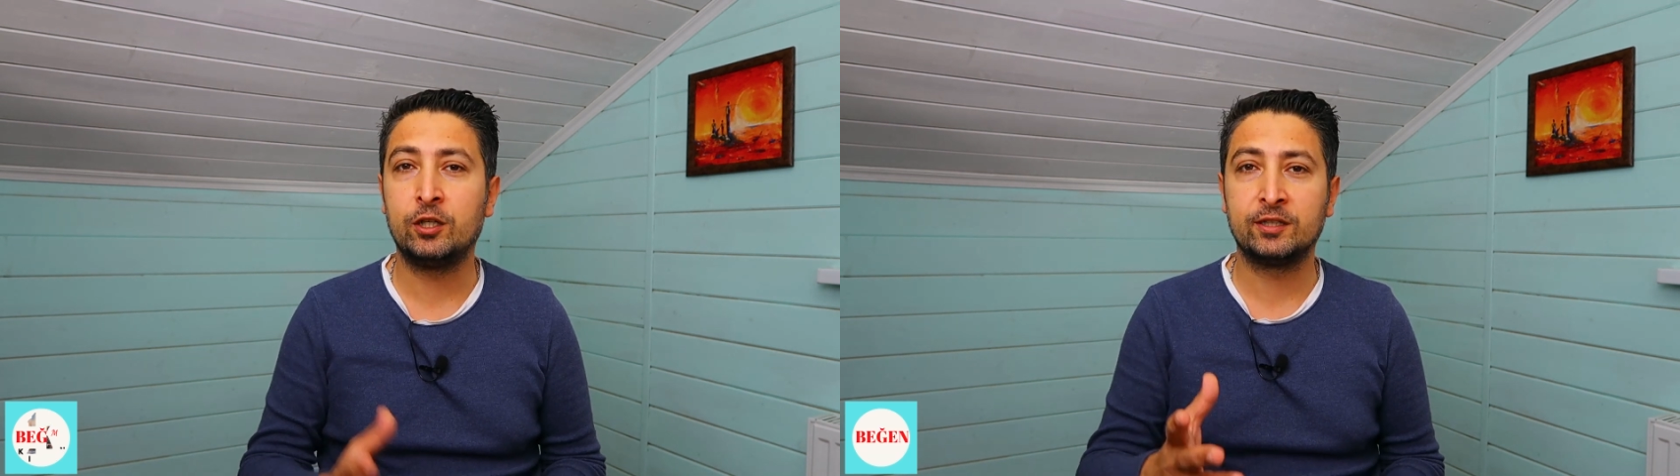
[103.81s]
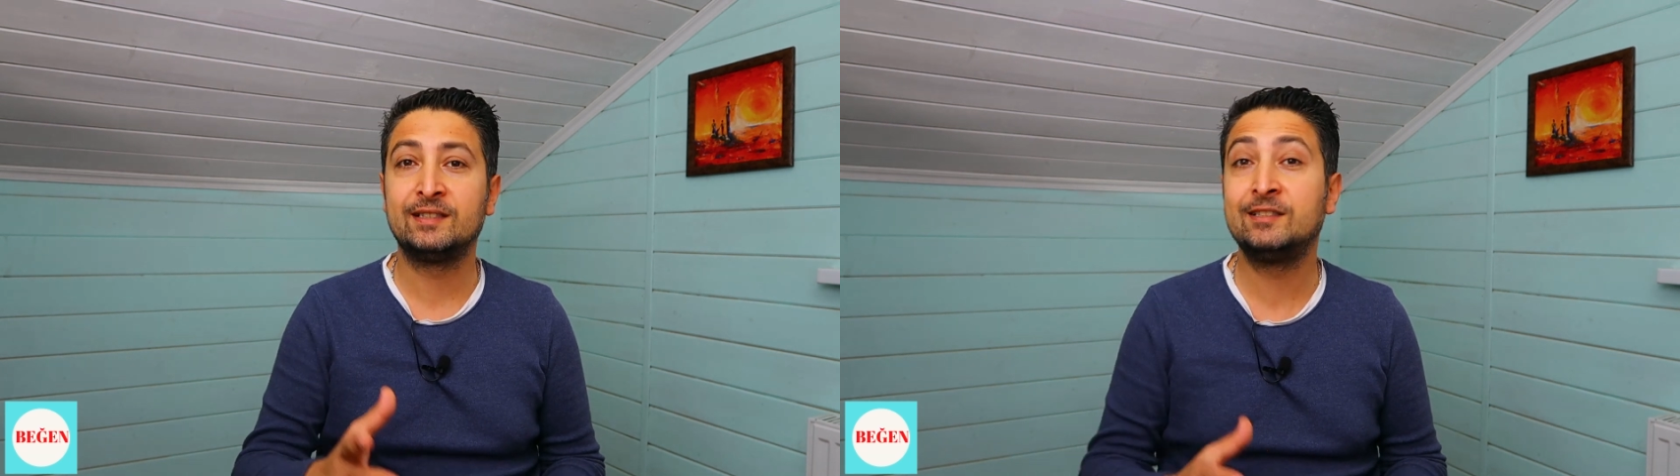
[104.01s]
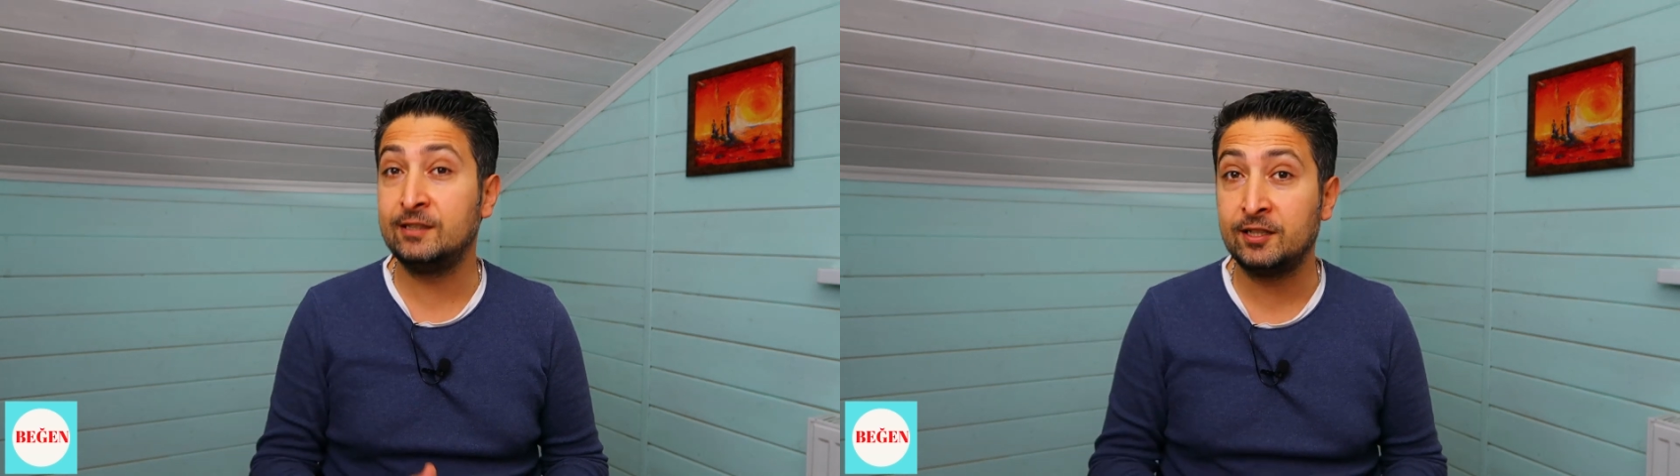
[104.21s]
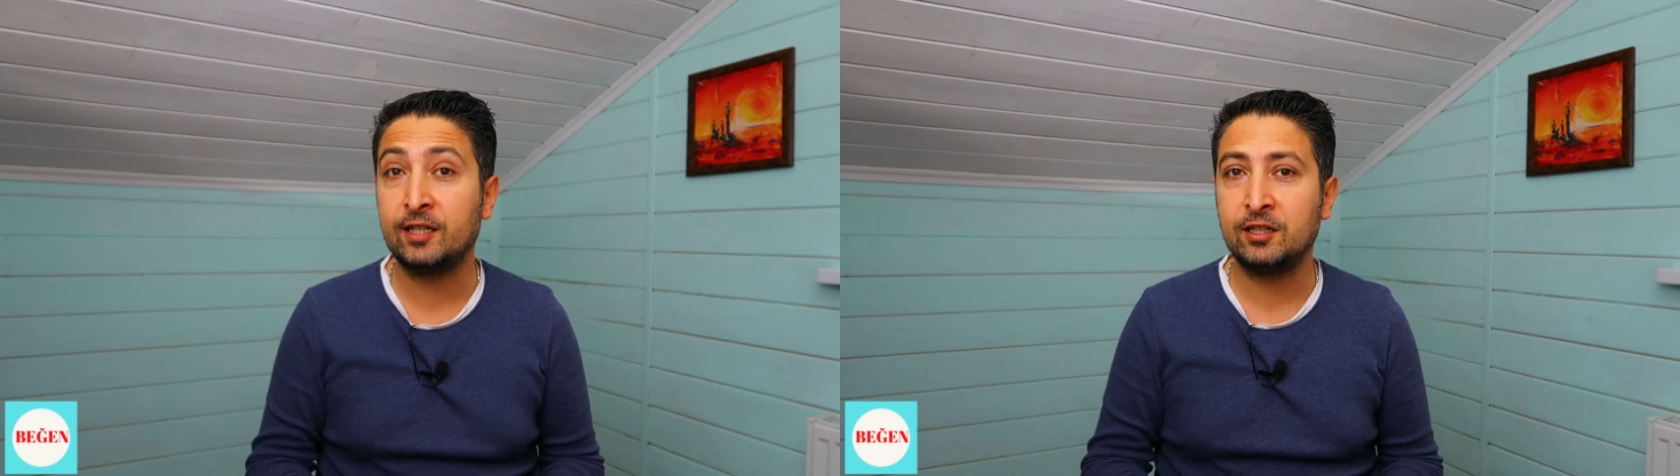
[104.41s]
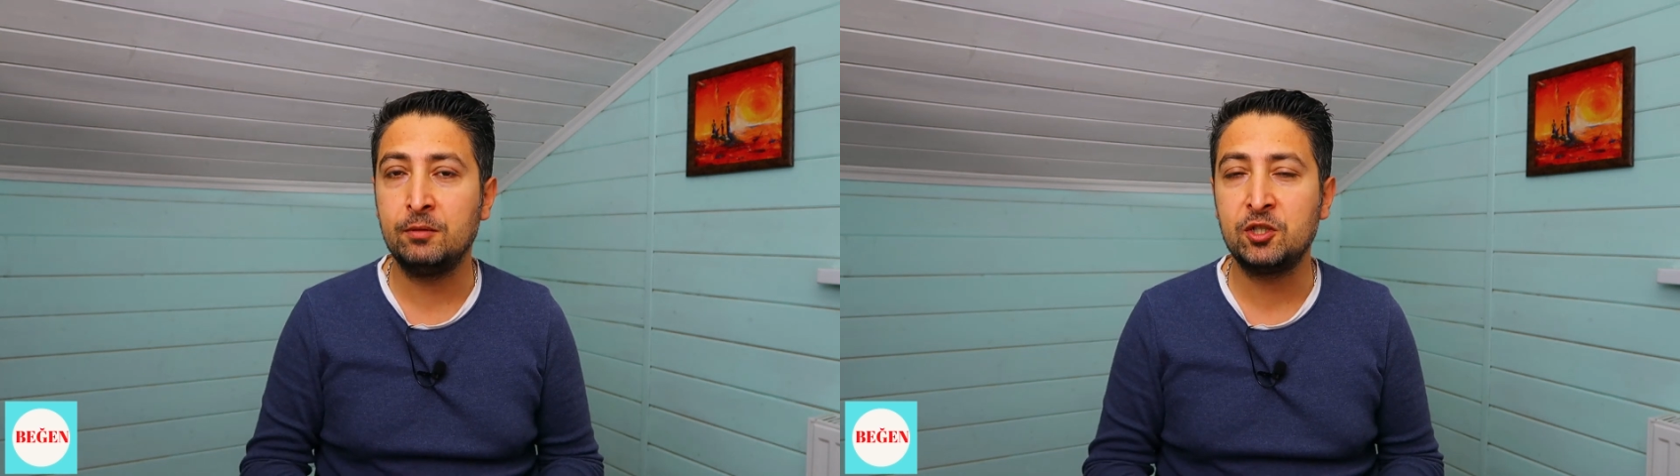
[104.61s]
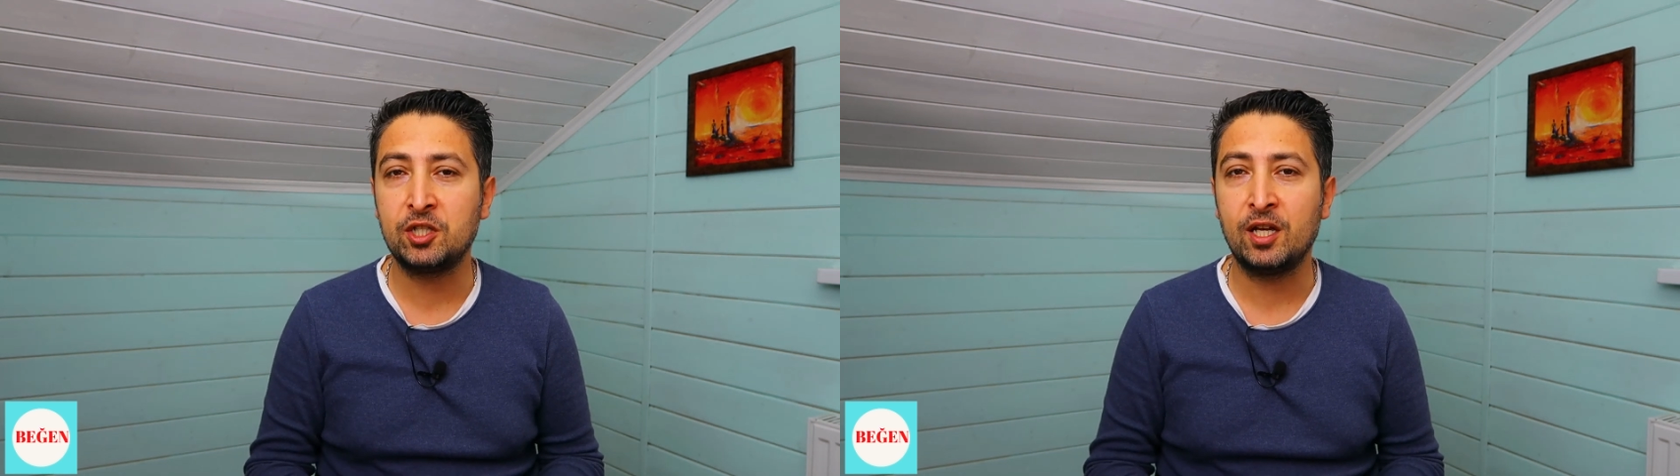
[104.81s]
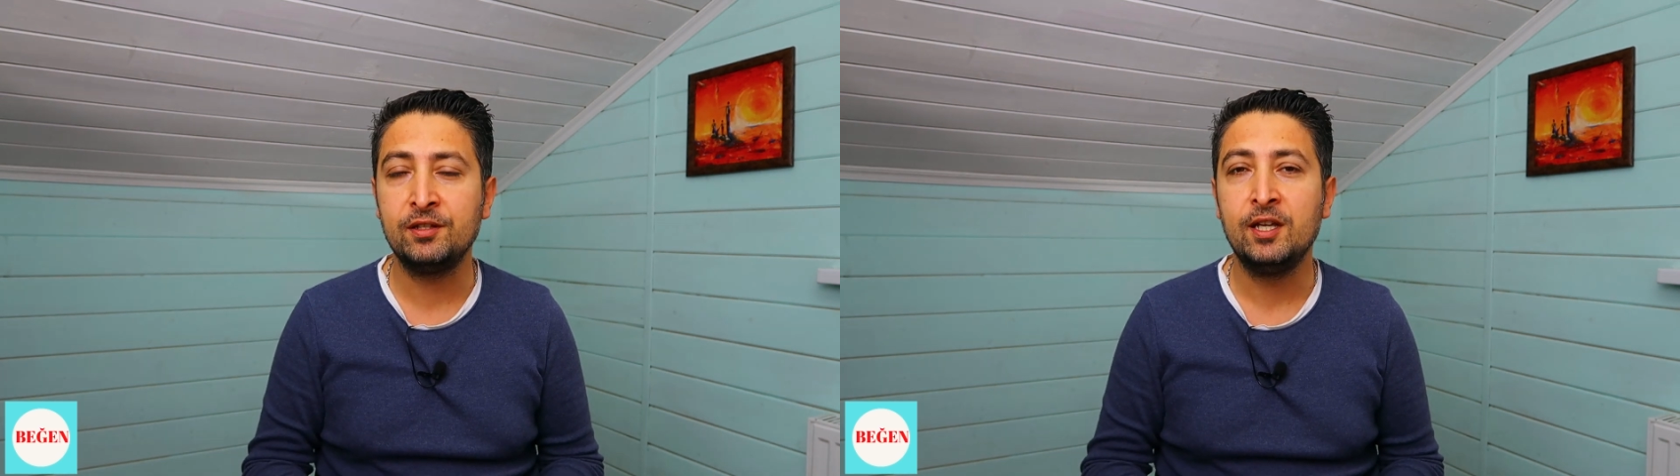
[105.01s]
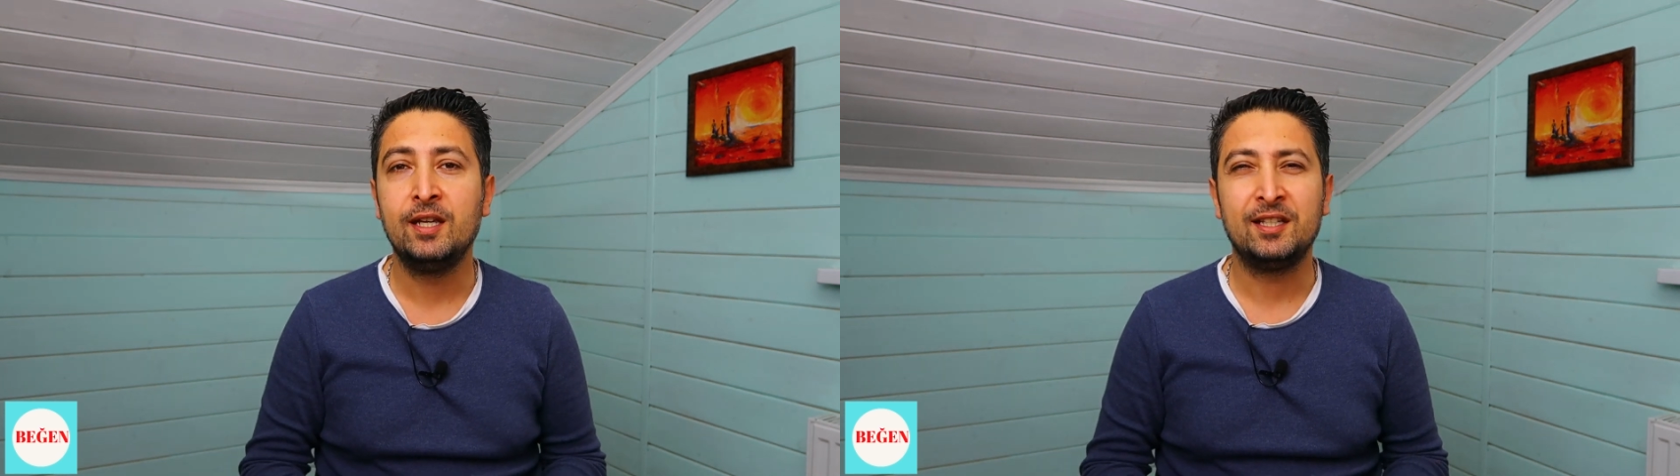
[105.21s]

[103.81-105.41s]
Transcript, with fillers: Bu arada sığınak demişken